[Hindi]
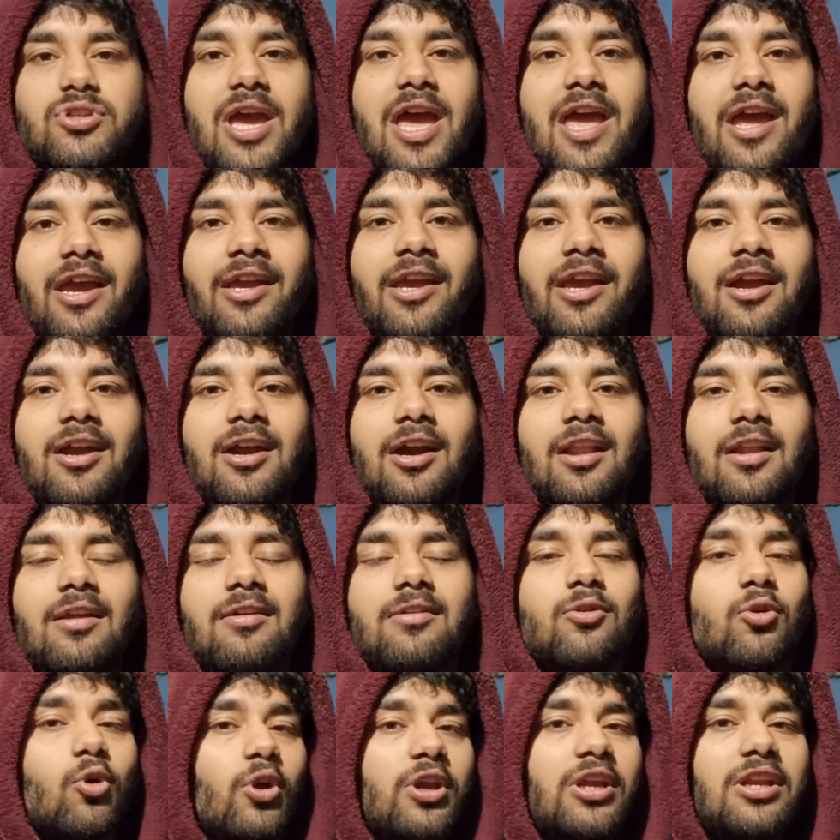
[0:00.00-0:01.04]
हो जाएंगे अगर
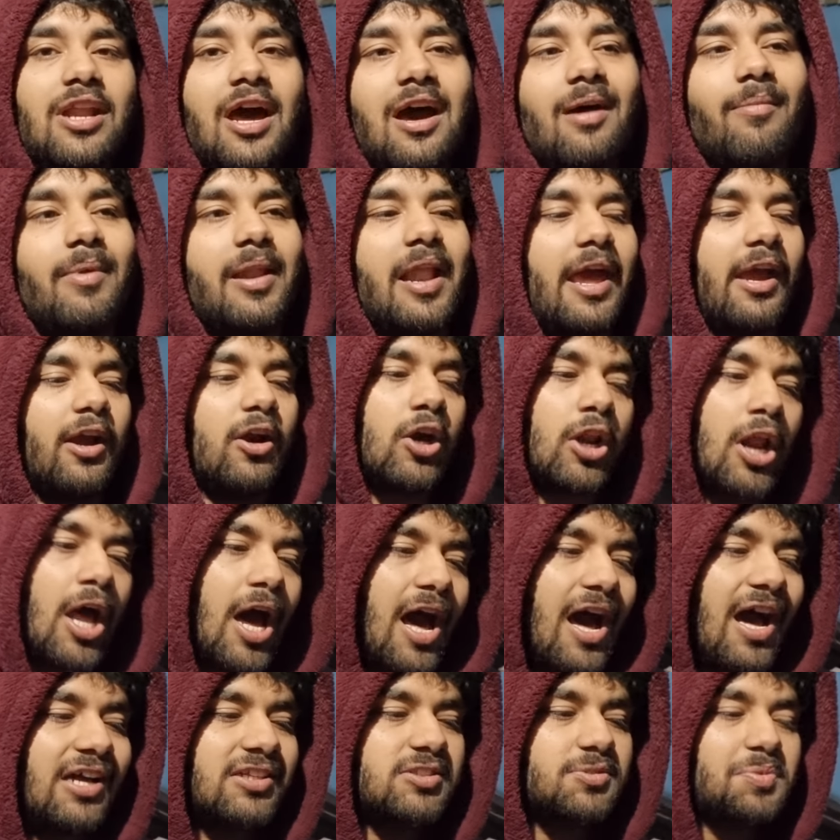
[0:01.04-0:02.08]
कोई ना बनाएगा और
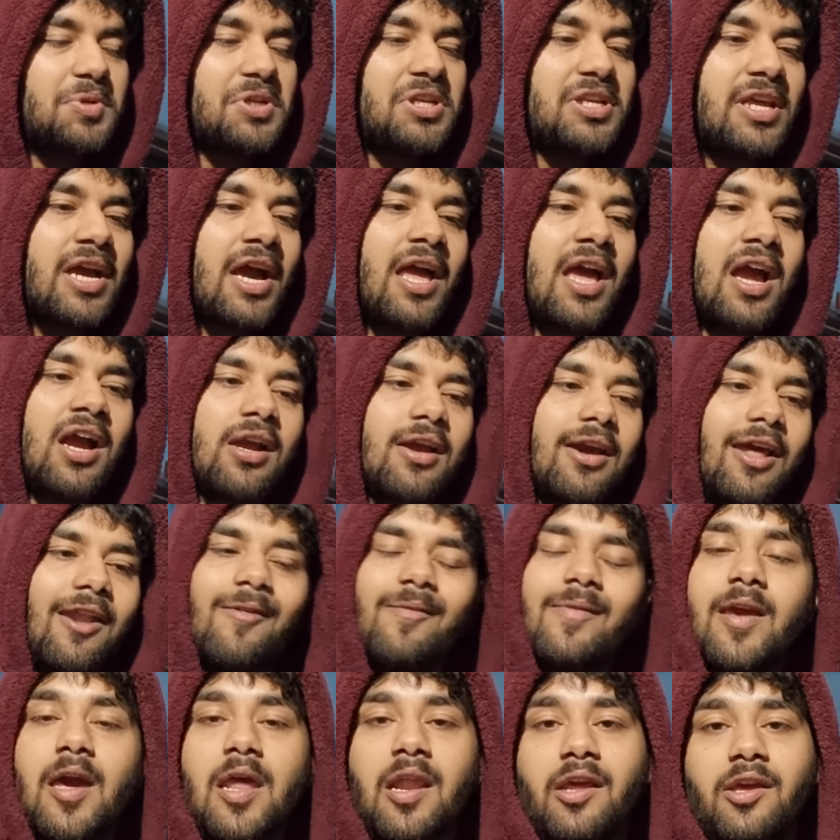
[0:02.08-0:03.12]
आज भी नहीं आया
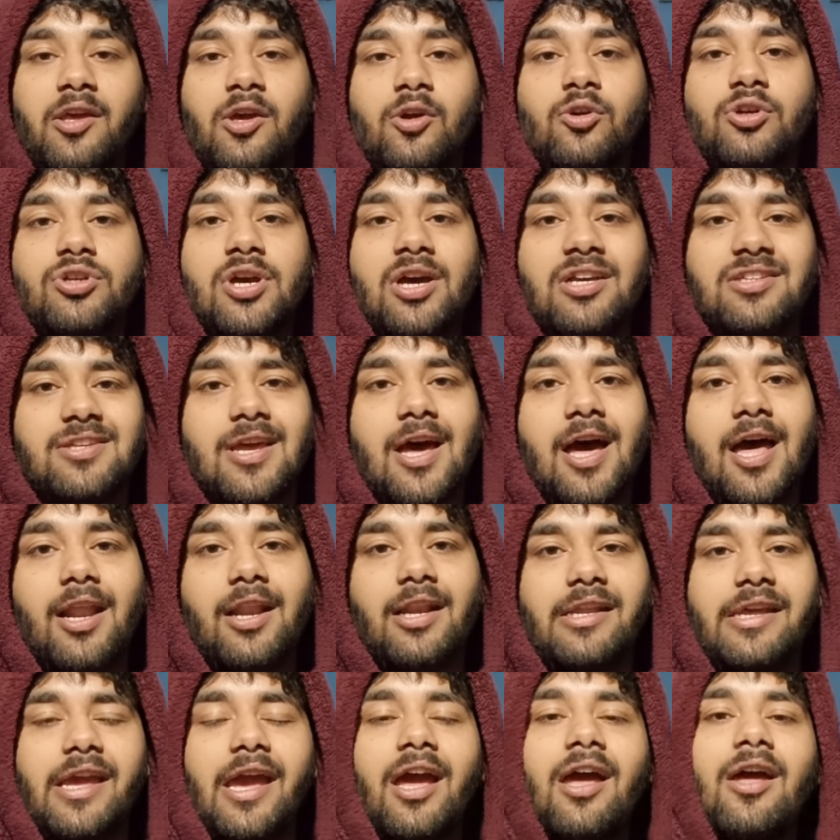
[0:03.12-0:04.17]
कल भी आने के कोई आसार
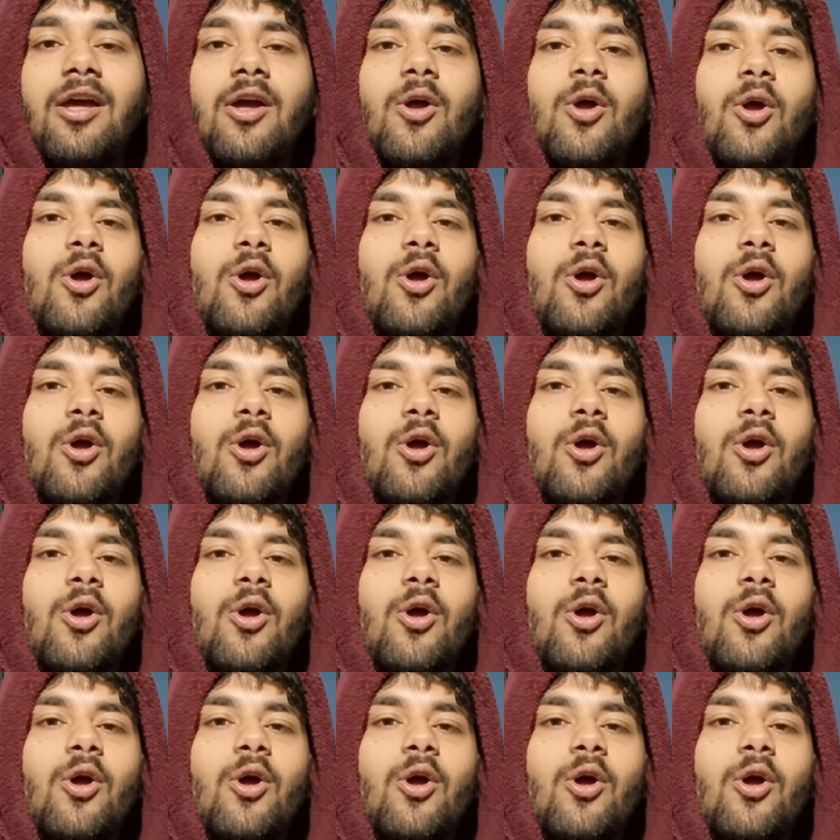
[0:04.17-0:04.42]
नहीं है